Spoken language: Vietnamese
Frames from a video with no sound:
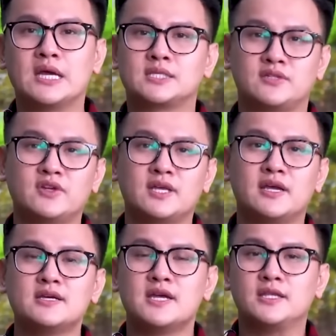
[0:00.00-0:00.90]
Chính vì
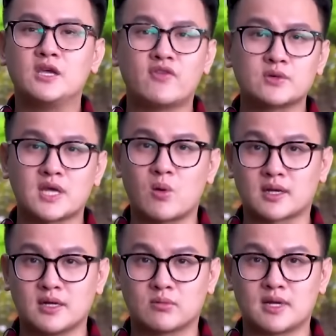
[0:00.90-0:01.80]
thế, nhiều phong trào
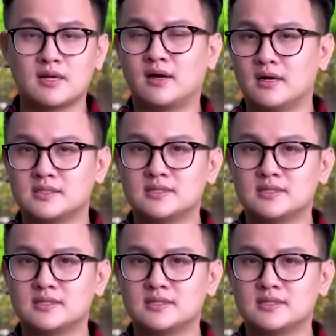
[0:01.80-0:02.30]
hoạt động đã được khởi